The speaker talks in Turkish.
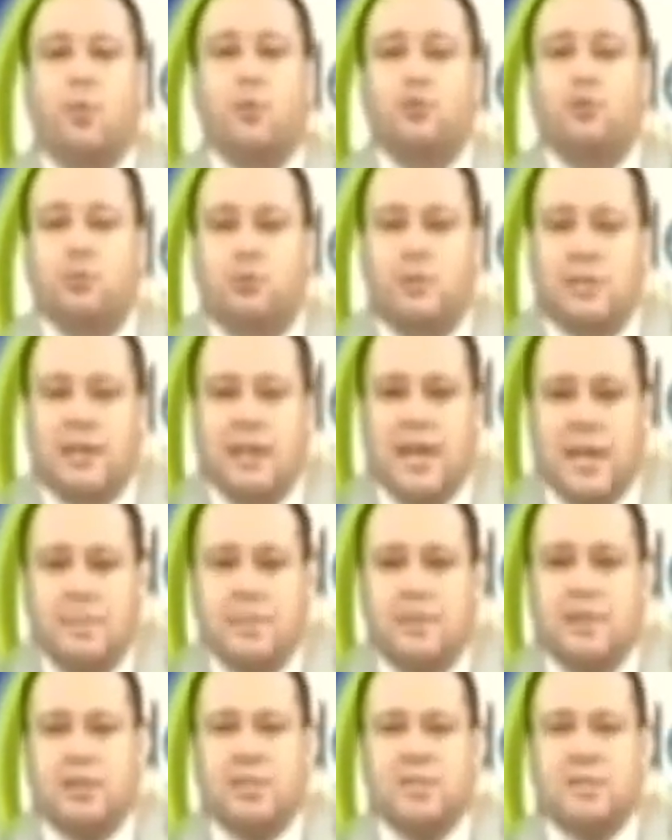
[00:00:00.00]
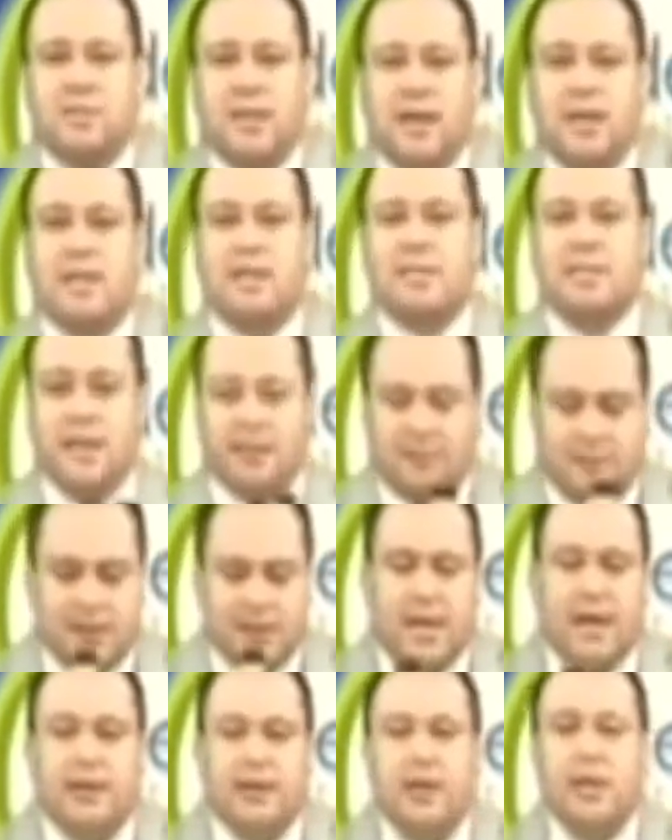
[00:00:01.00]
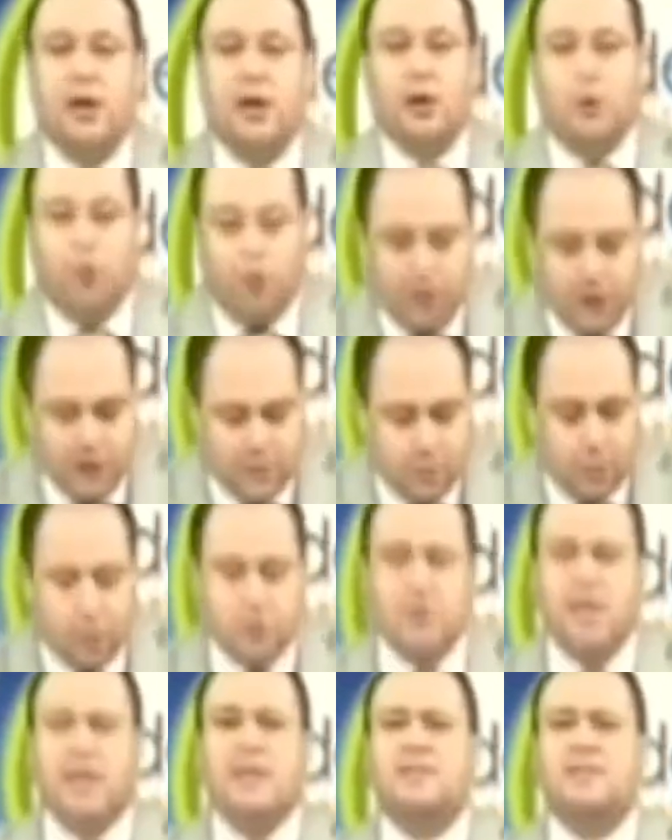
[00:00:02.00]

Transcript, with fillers: bol sütleri gelmesi açısından yine zeytinyağını öneriyoruz.